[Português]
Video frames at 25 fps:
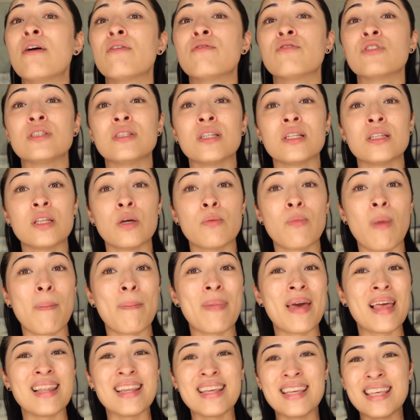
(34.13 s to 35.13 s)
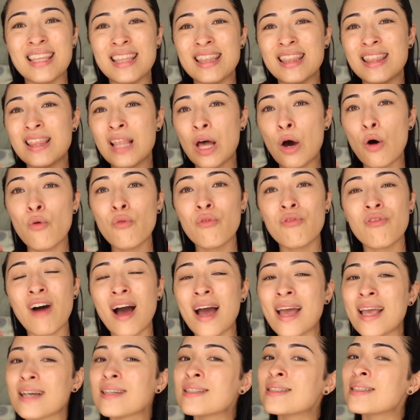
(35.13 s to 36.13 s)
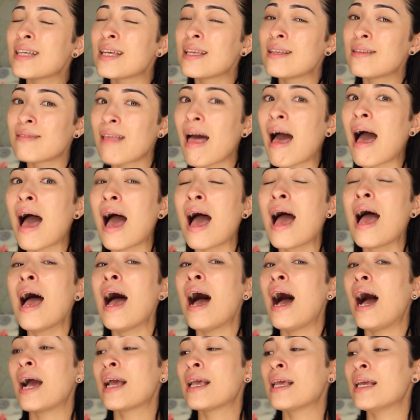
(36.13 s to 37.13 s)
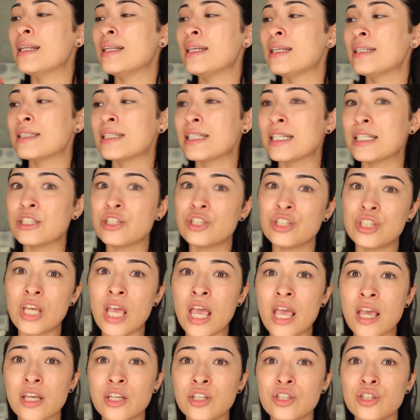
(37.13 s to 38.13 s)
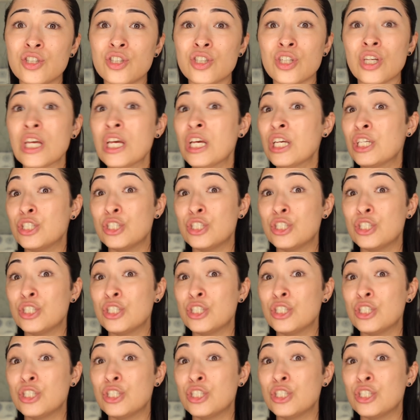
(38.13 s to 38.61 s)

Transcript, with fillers: você tem uma uma pele que não vai aceitar aquele ingrediente.